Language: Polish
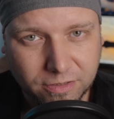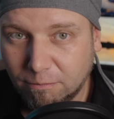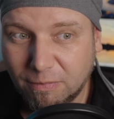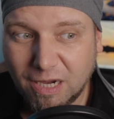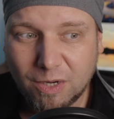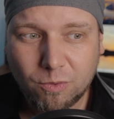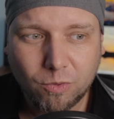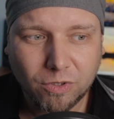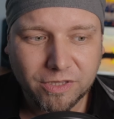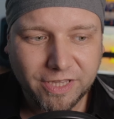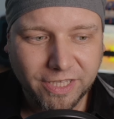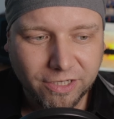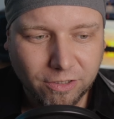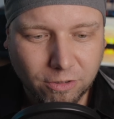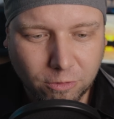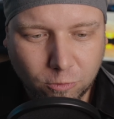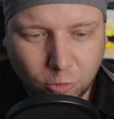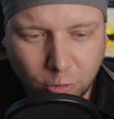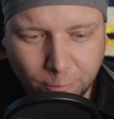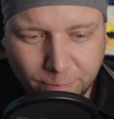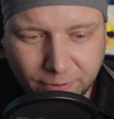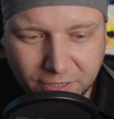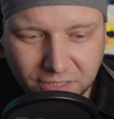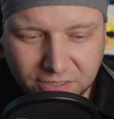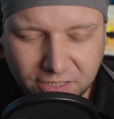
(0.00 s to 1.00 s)
Mało tego,
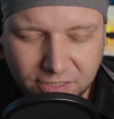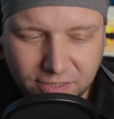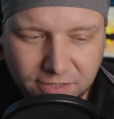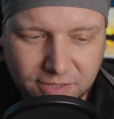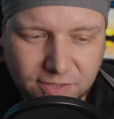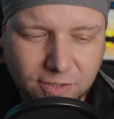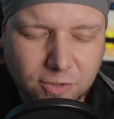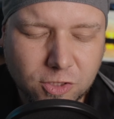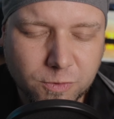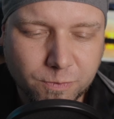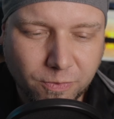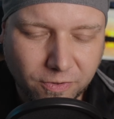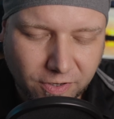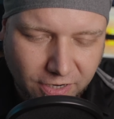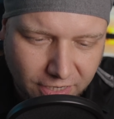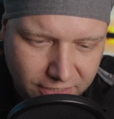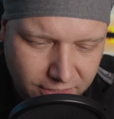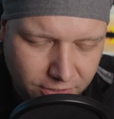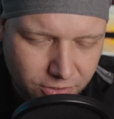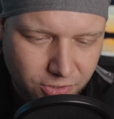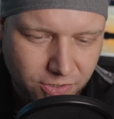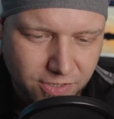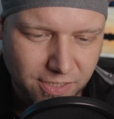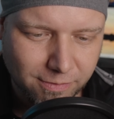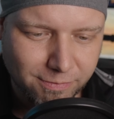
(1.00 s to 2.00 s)
chłopak ten chcąc
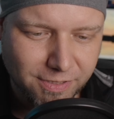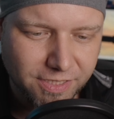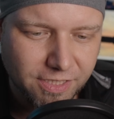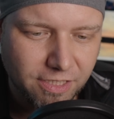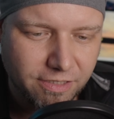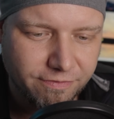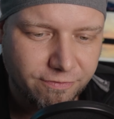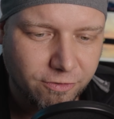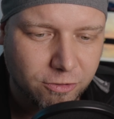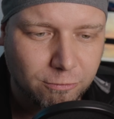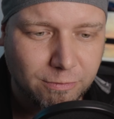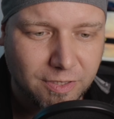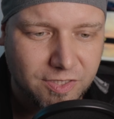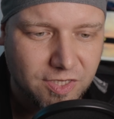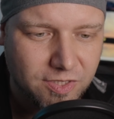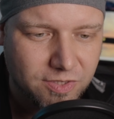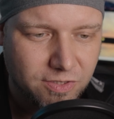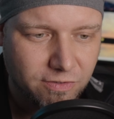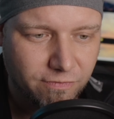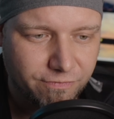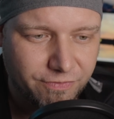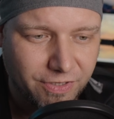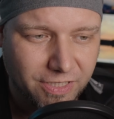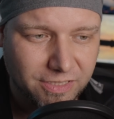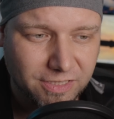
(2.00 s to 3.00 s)
pokazać, że zebrane informacje
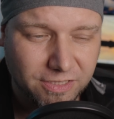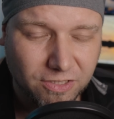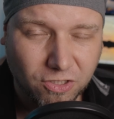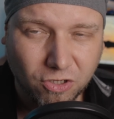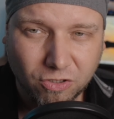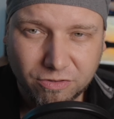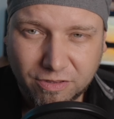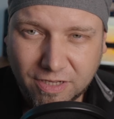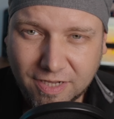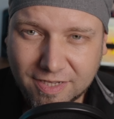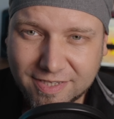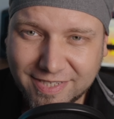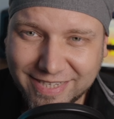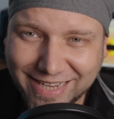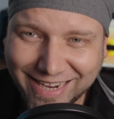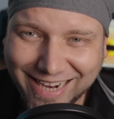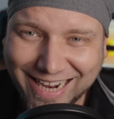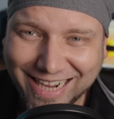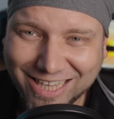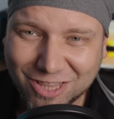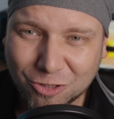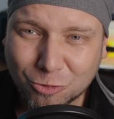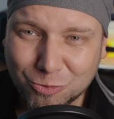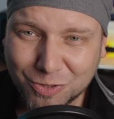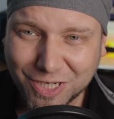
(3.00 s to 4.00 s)
są wiarygodne,
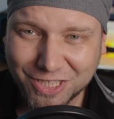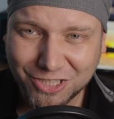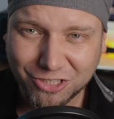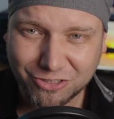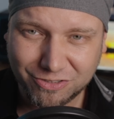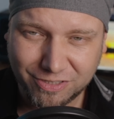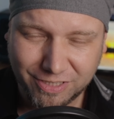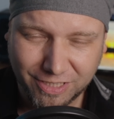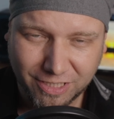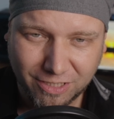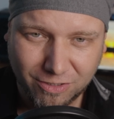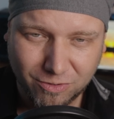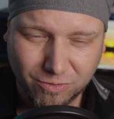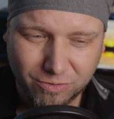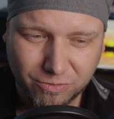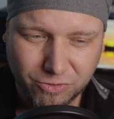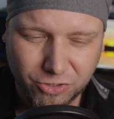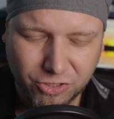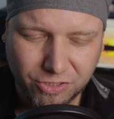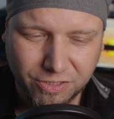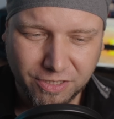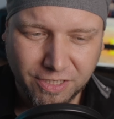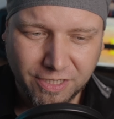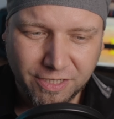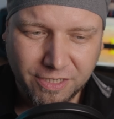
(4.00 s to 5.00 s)
zagaduje do tych
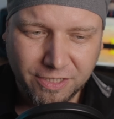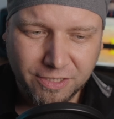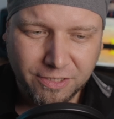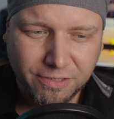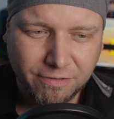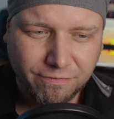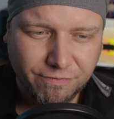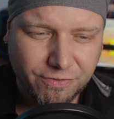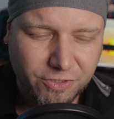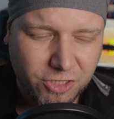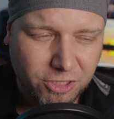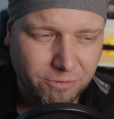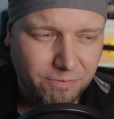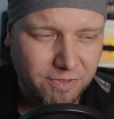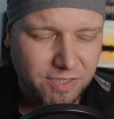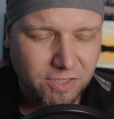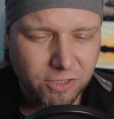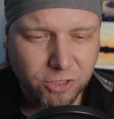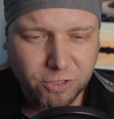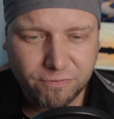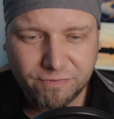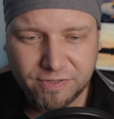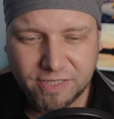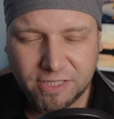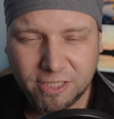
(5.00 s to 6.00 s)
ludzi. Widzimy
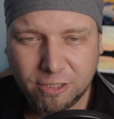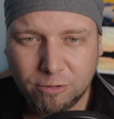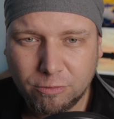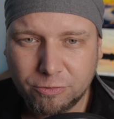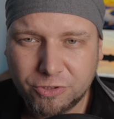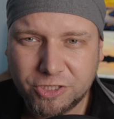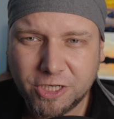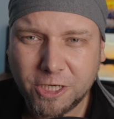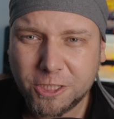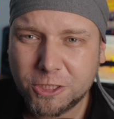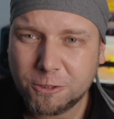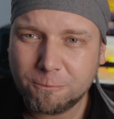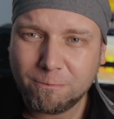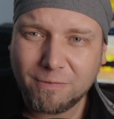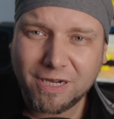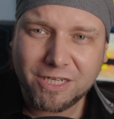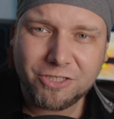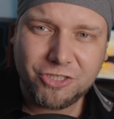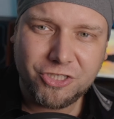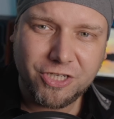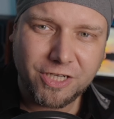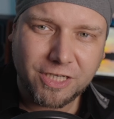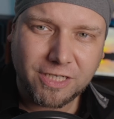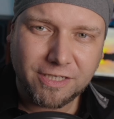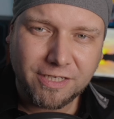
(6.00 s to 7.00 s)
coś w stylu, cześć
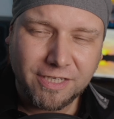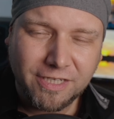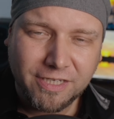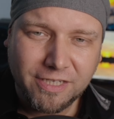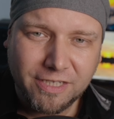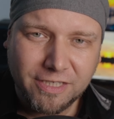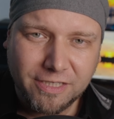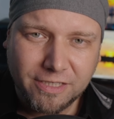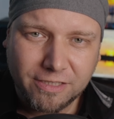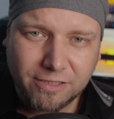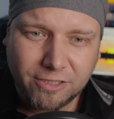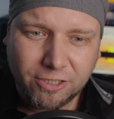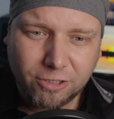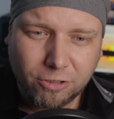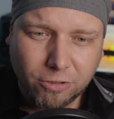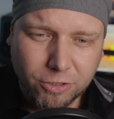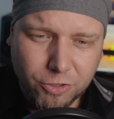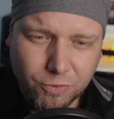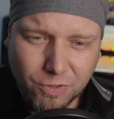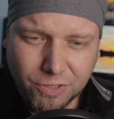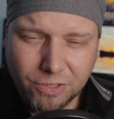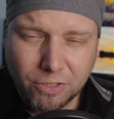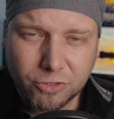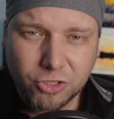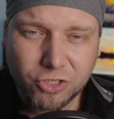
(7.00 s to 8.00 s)
Maciek, ty
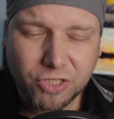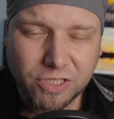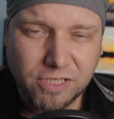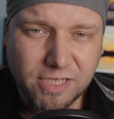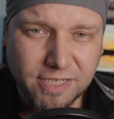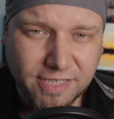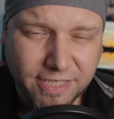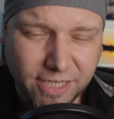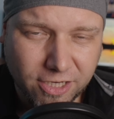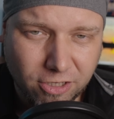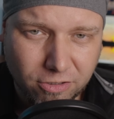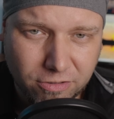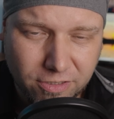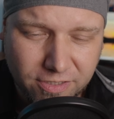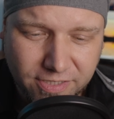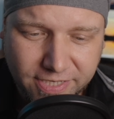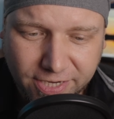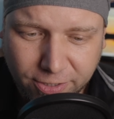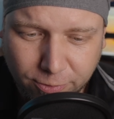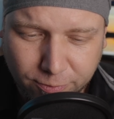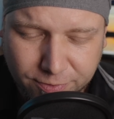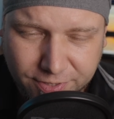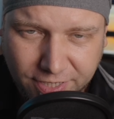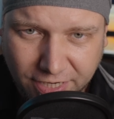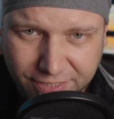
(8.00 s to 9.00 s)
chodziłeś do 40
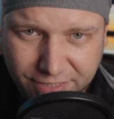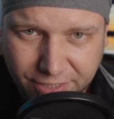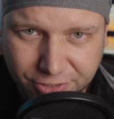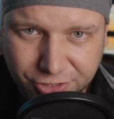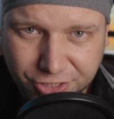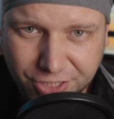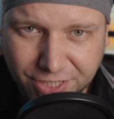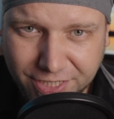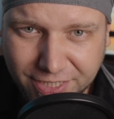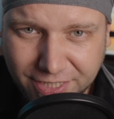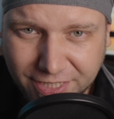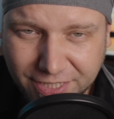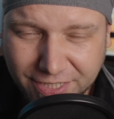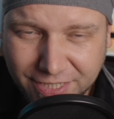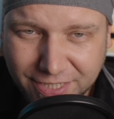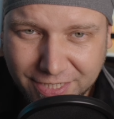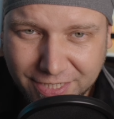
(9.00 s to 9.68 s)
liceum, zgadza się?